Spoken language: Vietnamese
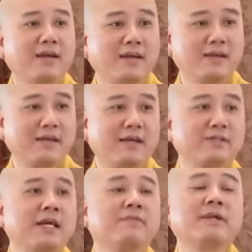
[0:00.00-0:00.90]
thì làm
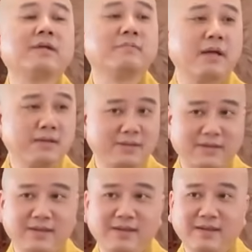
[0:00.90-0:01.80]
sao mình hết bệnh
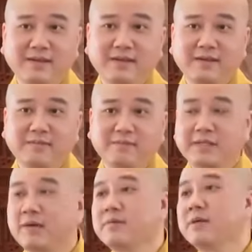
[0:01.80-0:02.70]
mà
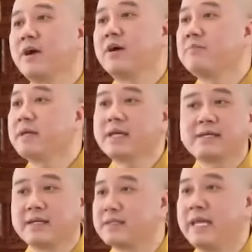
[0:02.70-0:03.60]
trong khi đó mấy cái
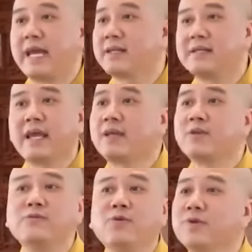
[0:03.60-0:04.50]
kịch nhạc thì nghe
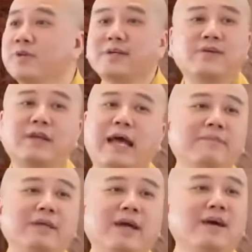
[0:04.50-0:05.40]
cho vui chứ có
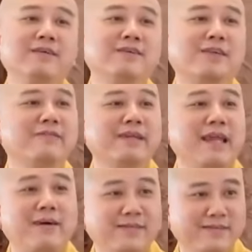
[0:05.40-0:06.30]
làm gì hơn được cho mình
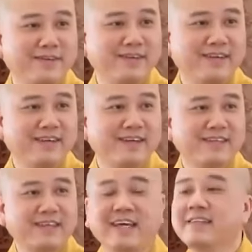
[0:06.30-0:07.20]
đâu
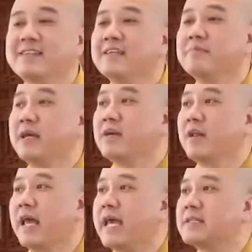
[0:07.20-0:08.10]
cho nên tiếng mỹ
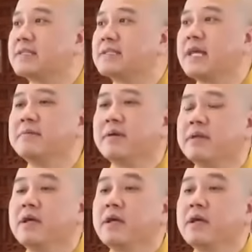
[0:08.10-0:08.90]
gọi là entertainment